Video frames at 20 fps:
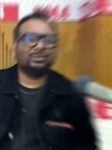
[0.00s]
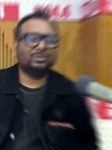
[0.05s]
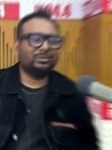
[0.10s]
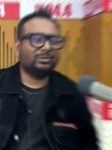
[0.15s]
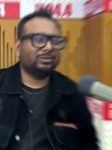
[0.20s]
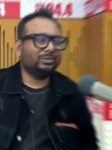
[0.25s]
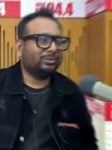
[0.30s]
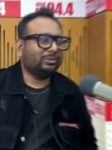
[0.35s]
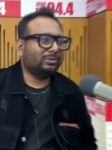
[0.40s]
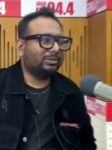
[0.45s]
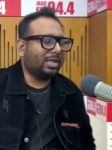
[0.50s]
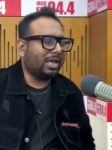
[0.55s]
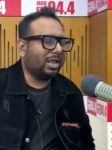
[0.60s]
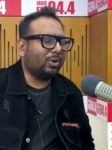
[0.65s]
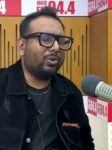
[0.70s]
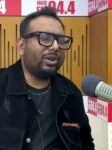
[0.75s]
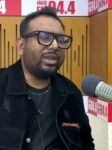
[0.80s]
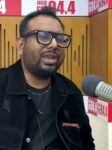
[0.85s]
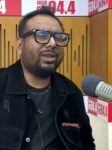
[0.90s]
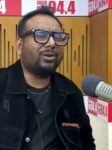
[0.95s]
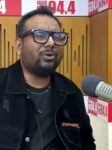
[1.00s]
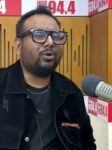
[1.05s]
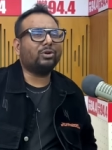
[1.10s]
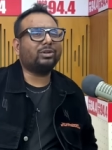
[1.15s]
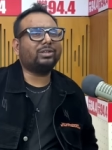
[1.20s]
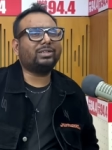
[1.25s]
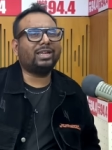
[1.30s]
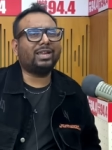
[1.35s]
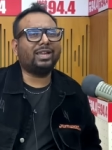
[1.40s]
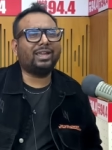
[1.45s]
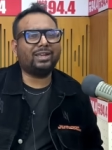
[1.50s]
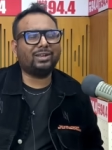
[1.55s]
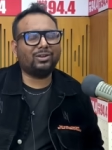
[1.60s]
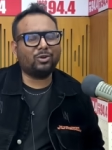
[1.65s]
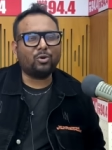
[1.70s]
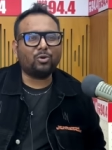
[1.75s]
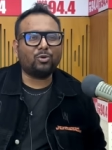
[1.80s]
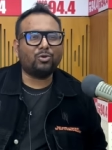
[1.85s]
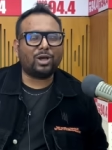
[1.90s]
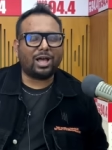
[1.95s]
এটা অবশ্যই আচ্ছা, আচ্ছা। অনেক কন্টেন্ট
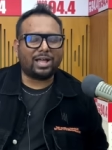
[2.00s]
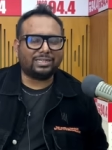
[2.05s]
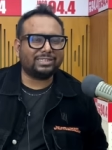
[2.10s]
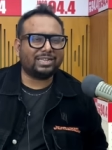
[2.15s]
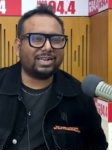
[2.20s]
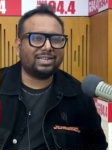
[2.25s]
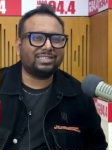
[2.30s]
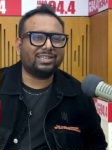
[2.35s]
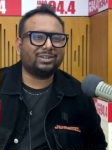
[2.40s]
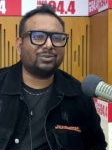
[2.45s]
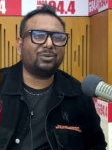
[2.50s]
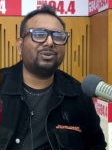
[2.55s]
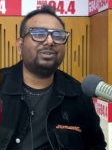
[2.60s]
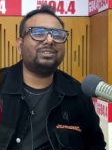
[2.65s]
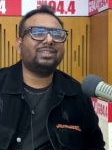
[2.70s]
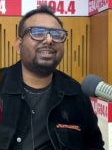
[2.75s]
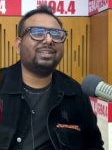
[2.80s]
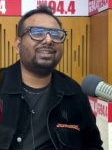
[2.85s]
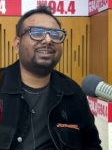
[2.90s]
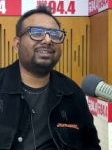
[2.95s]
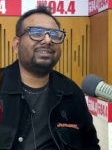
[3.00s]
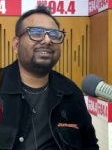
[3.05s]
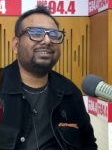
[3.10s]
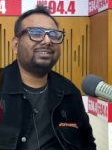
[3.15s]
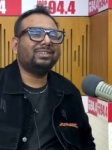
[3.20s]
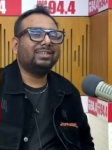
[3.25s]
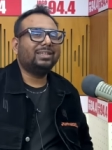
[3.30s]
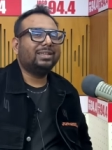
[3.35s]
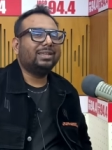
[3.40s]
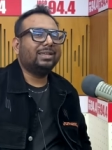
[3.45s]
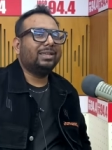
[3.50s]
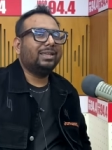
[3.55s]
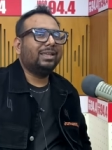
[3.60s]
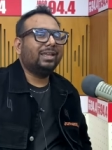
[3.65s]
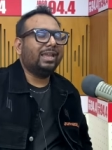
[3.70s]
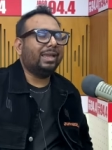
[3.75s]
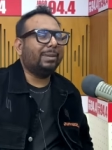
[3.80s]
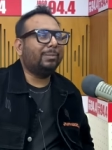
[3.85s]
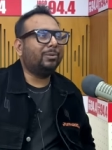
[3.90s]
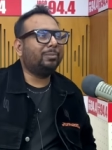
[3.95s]
লক্ষ হাজার হাজার কন্টেন্ট মানে অটো
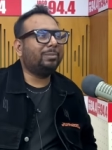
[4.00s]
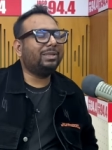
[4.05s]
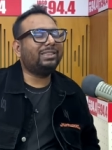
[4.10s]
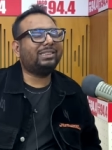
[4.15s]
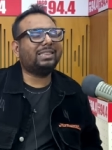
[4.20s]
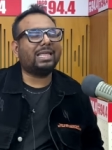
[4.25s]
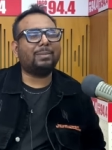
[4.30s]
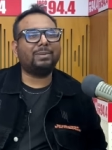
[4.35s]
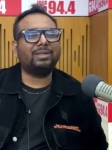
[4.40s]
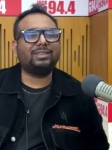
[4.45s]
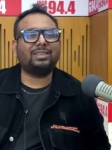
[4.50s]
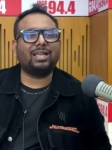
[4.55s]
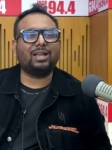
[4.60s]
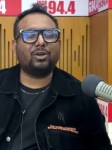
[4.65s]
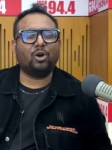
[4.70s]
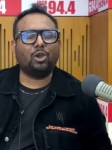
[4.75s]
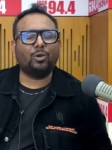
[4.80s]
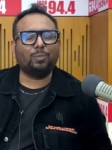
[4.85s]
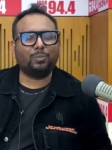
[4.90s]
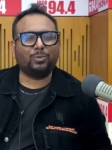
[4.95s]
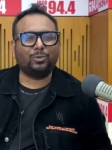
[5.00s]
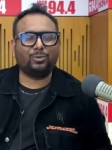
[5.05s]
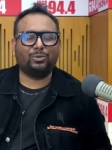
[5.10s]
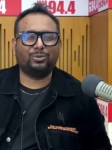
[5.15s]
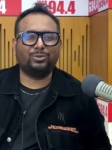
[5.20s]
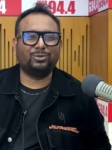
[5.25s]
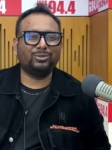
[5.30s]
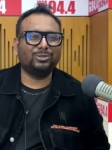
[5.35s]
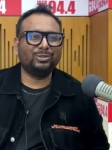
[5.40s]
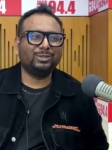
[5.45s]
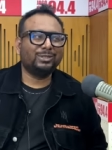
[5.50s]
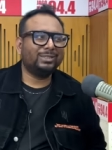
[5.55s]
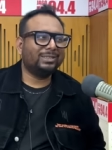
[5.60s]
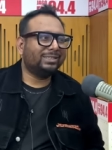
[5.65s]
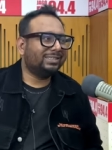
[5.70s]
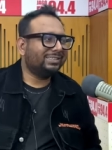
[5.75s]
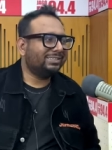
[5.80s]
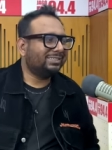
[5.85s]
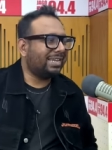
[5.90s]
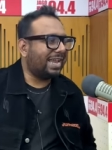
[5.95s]
এবং মিথ্যা মিথ্যা গল্প
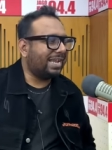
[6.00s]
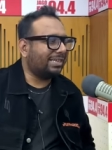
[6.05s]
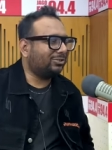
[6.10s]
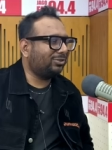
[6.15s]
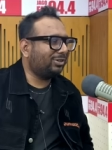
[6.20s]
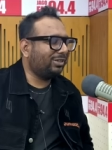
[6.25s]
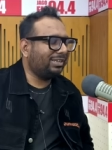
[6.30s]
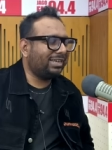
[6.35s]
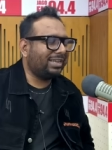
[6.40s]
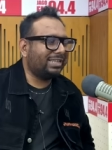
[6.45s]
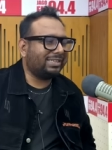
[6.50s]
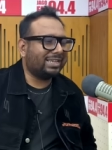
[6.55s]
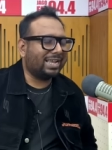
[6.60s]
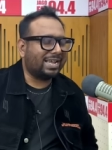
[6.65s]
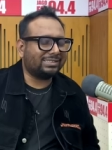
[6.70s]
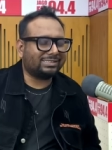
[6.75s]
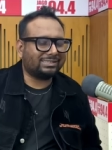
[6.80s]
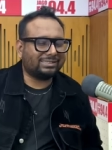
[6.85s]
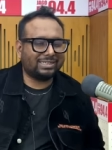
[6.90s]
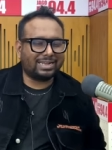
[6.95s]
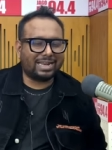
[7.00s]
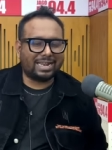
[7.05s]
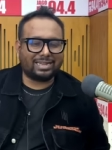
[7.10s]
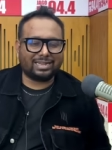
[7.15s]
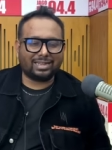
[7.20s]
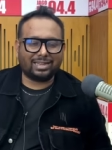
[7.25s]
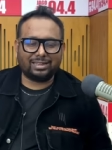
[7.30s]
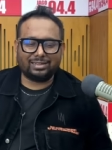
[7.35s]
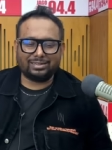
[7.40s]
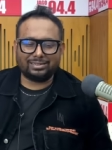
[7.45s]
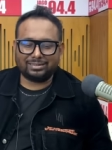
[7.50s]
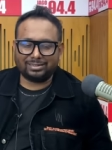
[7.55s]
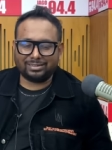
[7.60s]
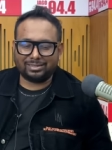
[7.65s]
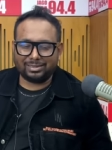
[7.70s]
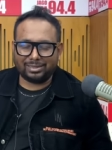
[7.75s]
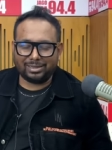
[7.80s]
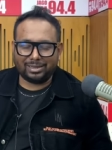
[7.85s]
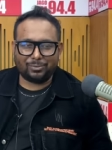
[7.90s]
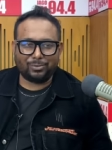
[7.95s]
একজন ইন্ডিয়া থেকে আসছে নায়িকা
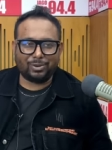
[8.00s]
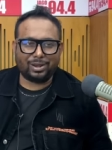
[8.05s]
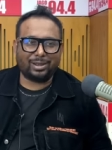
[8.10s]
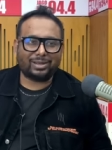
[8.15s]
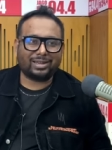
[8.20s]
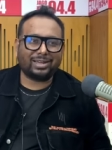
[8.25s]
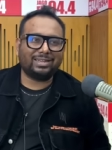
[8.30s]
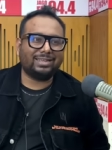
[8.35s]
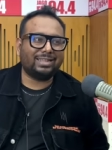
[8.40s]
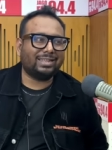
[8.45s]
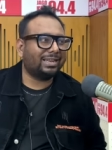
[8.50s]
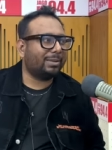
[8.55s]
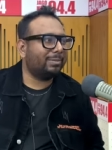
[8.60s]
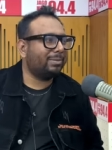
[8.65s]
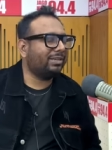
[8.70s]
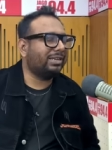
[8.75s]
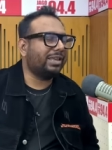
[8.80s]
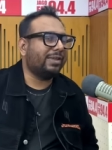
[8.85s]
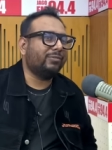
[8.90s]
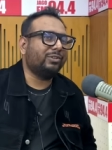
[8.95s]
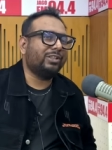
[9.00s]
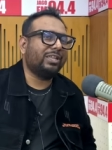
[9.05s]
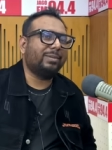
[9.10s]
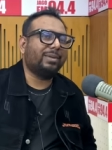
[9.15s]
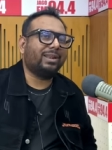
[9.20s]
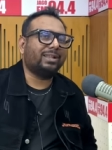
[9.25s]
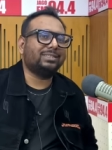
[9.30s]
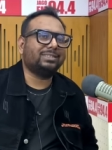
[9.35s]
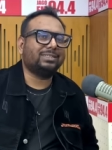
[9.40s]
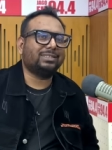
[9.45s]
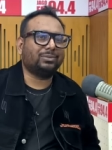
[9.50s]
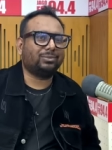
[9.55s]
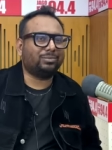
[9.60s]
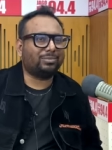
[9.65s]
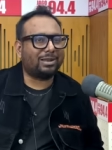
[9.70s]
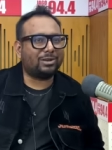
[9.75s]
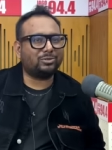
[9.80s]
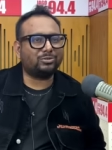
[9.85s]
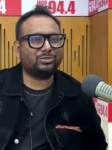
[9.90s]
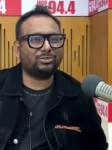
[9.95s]
ওনাকে দেখলাম ইন্টারভিউ দিয়ে বেড়াচ্ছে
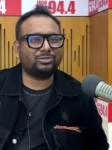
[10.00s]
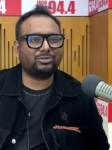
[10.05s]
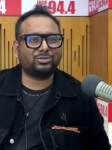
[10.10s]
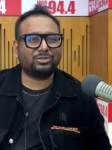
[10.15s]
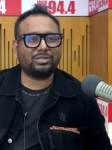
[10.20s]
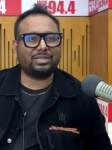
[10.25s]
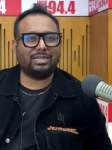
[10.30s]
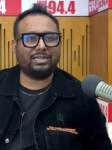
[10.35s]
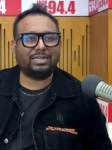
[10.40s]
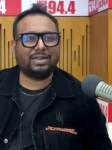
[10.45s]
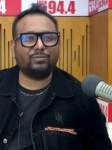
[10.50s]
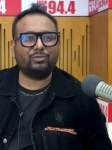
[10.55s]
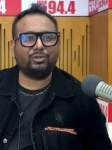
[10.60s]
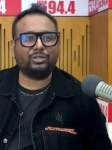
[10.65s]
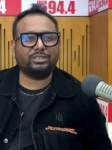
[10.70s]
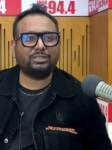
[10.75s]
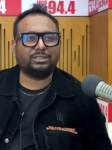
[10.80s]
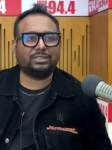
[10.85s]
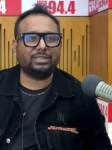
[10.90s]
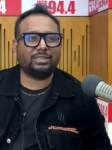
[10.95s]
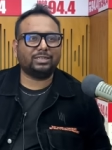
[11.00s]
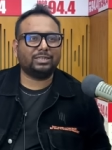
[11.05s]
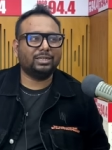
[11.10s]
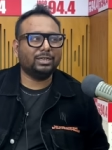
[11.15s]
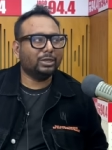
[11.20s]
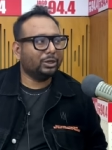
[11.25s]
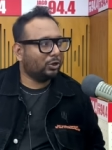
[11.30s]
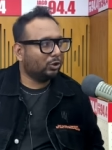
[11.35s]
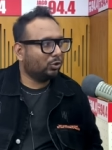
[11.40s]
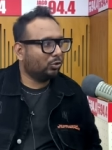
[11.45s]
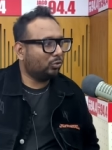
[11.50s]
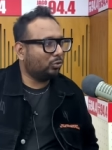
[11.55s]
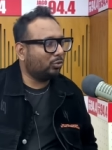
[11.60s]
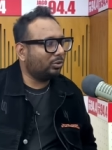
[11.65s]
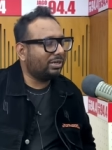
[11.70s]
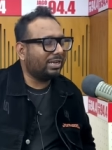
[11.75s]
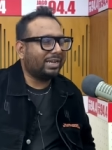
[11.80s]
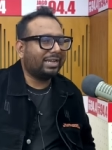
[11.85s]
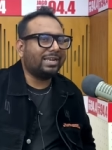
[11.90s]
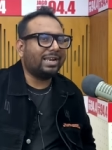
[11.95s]
মানুষ ইন্টারভিউ দিচ্ছে উনি
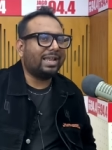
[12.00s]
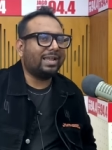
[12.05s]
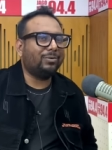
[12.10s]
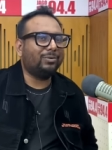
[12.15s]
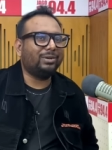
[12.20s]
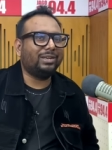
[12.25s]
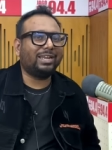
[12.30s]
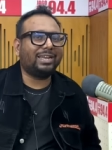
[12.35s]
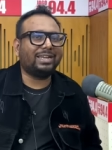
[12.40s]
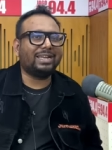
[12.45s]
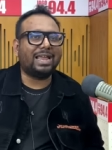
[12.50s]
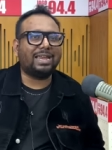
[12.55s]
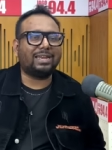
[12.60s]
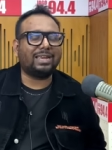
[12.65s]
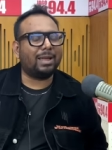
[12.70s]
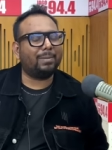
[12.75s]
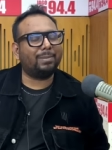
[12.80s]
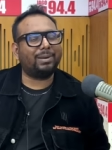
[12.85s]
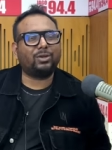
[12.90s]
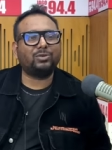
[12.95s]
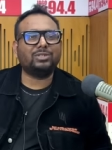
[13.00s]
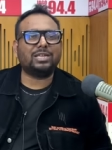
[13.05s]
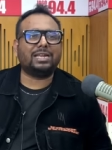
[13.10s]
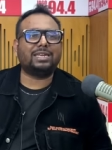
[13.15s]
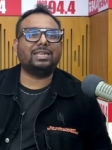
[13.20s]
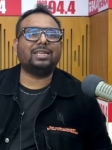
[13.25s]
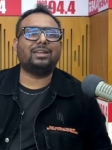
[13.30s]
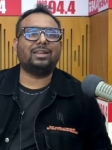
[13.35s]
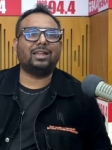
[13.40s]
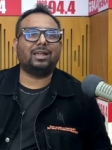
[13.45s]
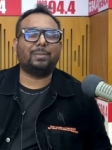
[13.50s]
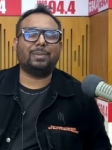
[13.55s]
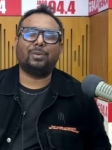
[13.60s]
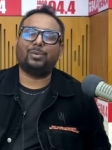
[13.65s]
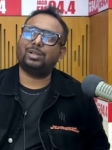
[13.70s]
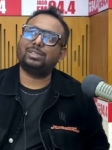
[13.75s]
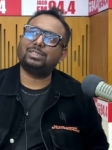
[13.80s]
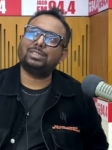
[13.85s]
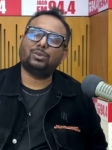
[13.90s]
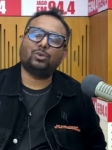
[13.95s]
নাকি হ্যাঁ। উনি নাকি নায়িকা আমরা কেউ জানিয়ে না আমরা
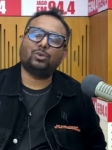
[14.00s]
ওনার সাথে